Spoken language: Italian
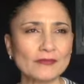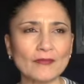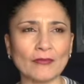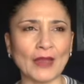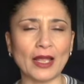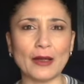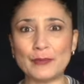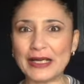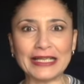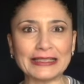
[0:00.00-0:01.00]
eh,
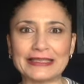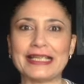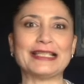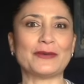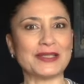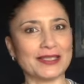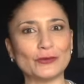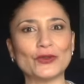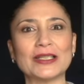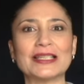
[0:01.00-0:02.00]
brillantezza, questa
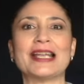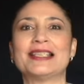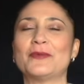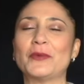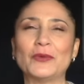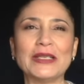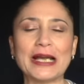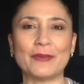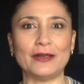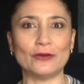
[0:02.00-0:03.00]
lucentezza proprio di
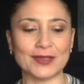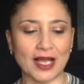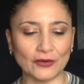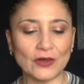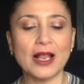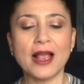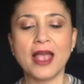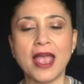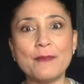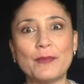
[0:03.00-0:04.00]
capello sano
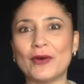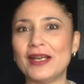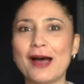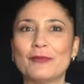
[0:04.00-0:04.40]
e poi la